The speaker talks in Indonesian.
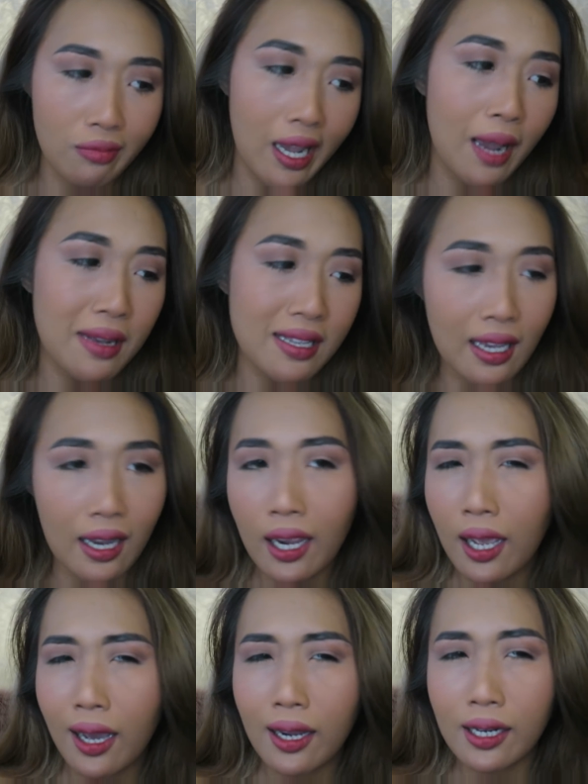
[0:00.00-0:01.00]
kayak maskara
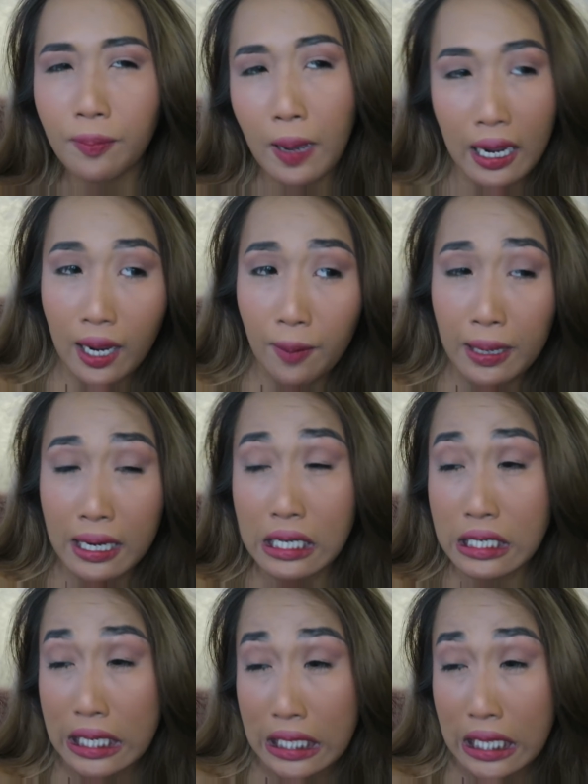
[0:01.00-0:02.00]
yang dipakai pada
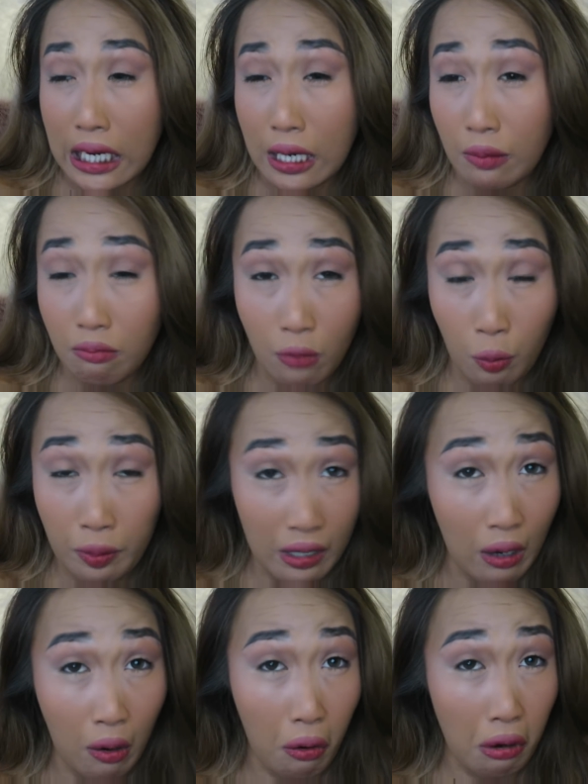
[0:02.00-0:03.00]
saat kalian mau
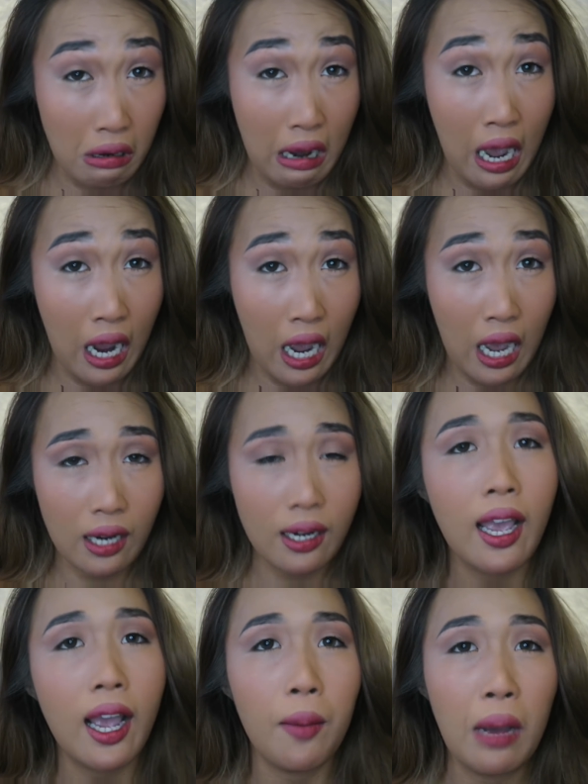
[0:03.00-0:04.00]
pergi ke kondangan
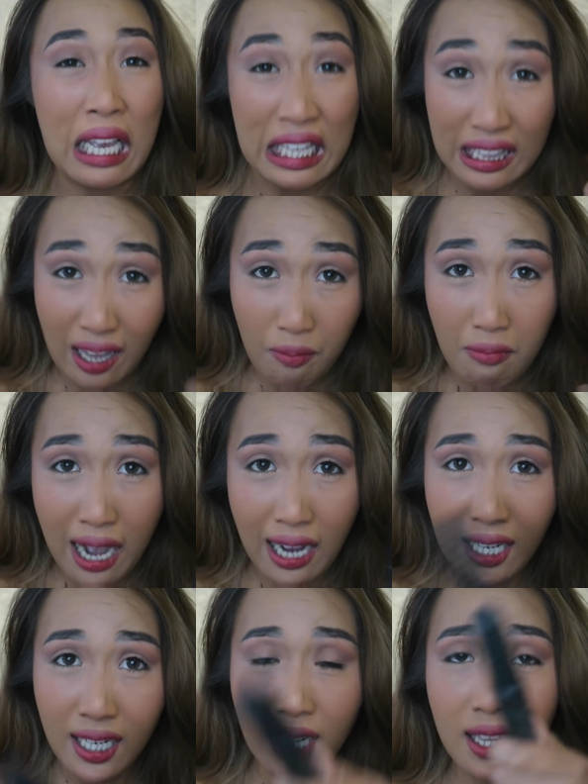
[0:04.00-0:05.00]
yang emang hitam
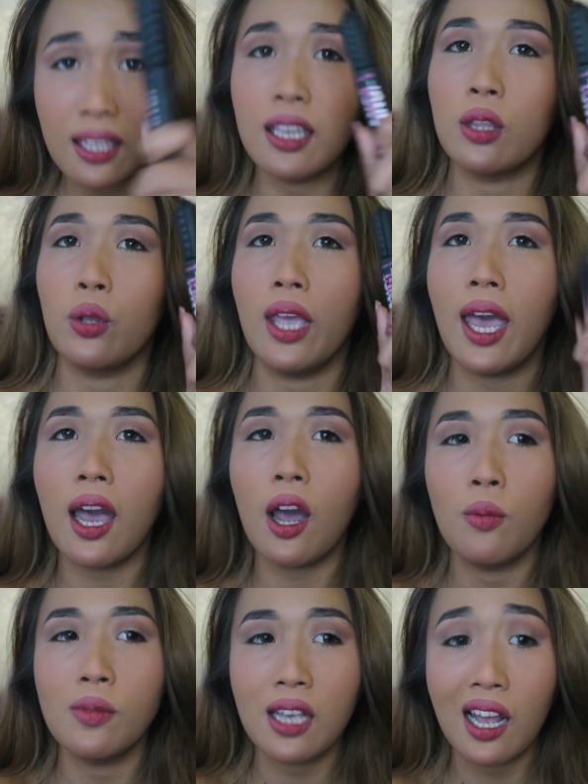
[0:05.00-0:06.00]
banget gitu ya
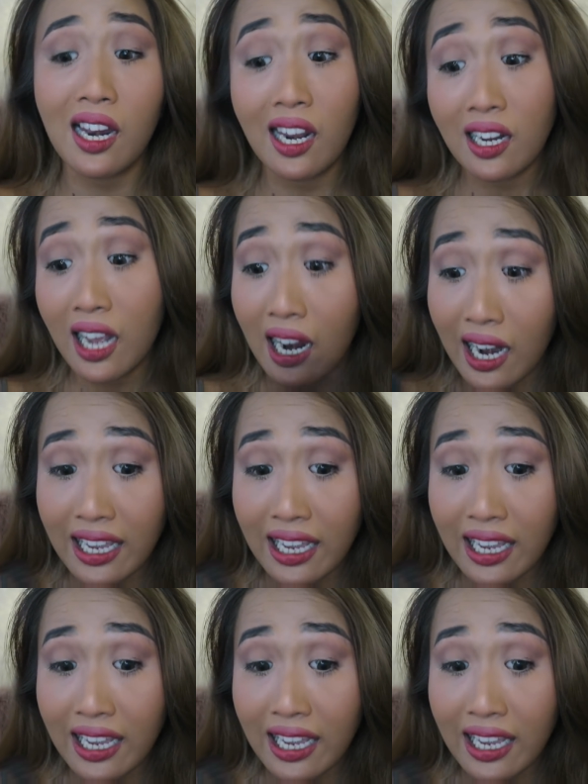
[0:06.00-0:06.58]
kalau misal kalian gak,